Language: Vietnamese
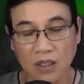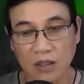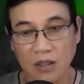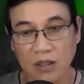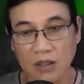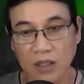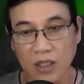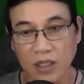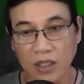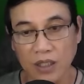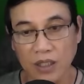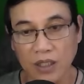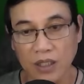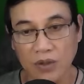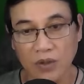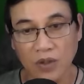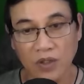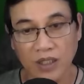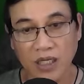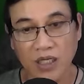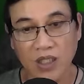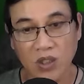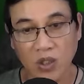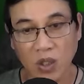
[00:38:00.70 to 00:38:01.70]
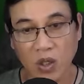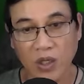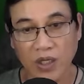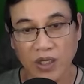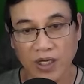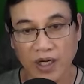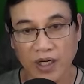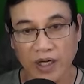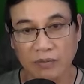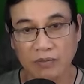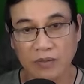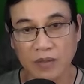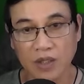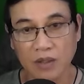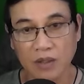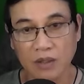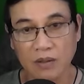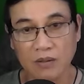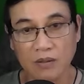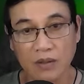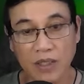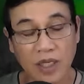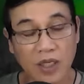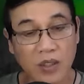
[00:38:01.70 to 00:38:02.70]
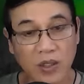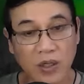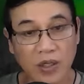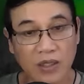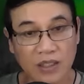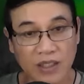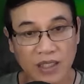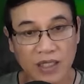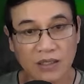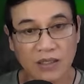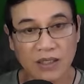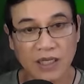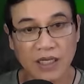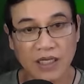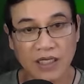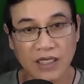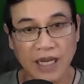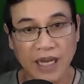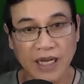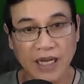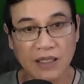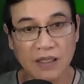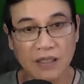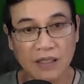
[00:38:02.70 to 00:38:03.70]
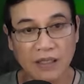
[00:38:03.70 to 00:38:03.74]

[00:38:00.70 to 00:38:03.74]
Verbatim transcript: thì tôi vẫn chọn em. Lý do rất đơn giản,